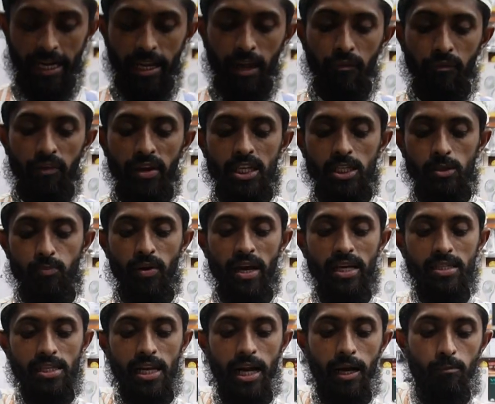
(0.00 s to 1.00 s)
এটার ফিক্সড
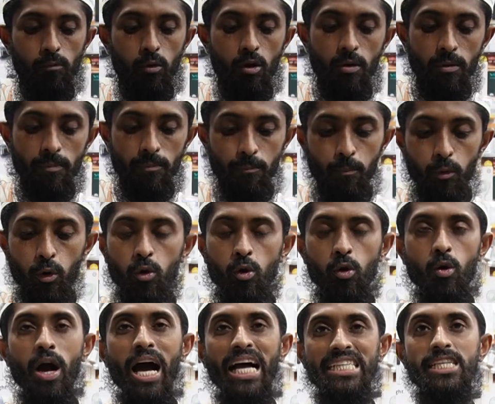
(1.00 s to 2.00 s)
প্রাইস রাখবো
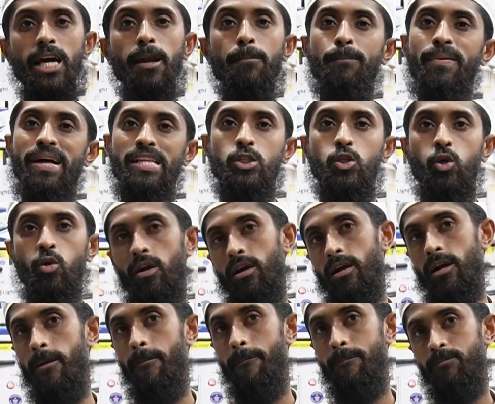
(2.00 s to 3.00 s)
পনেরো হাজার পাঁচশো
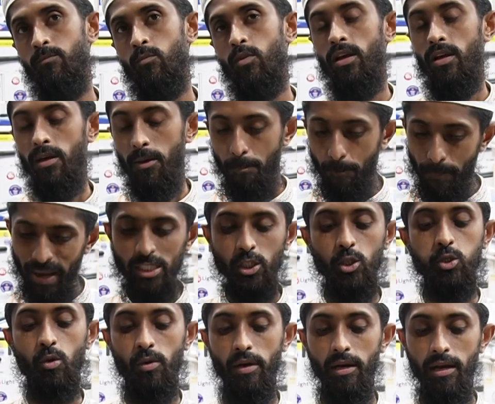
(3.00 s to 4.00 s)
টাকা পনেরো হাজার
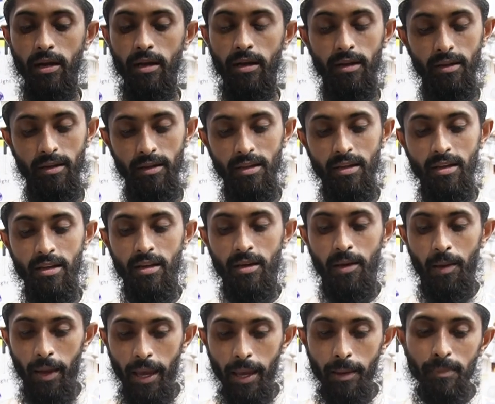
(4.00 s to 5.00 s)
পাঁচশো টাকা আচ্ছা
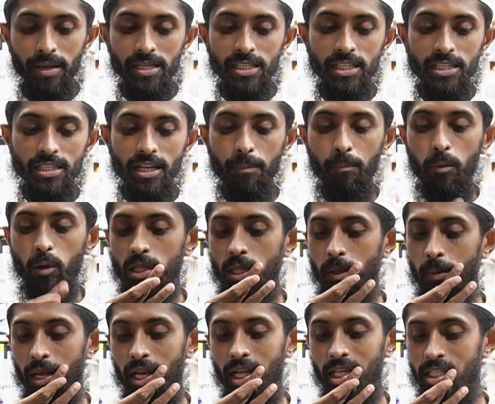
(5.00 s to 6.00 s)
আচ্ছা এই মেশিনটা বলতে
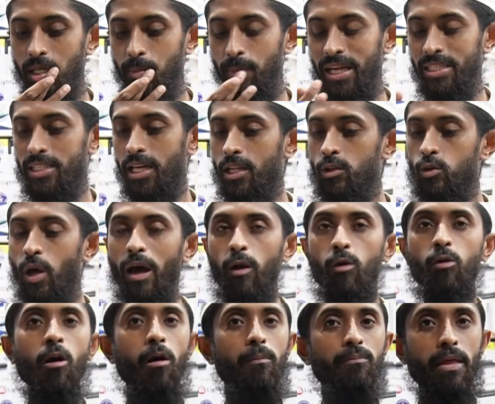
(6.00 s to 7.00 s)
পারে যে বাজারে তো
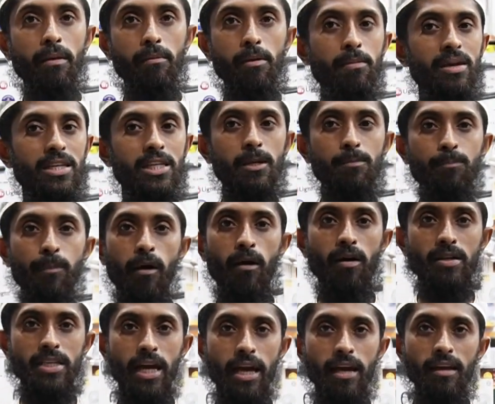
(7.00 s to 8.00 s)
আরো কম দামি মেশিন
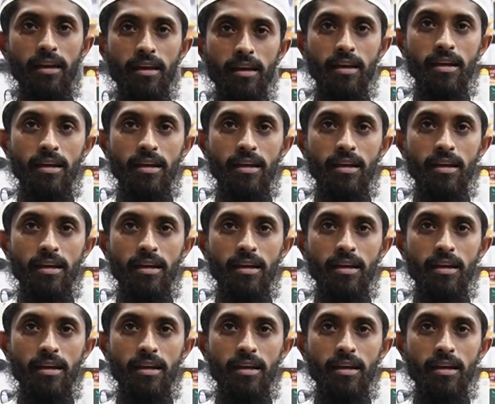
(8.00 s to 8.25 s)
পাওয়া যায়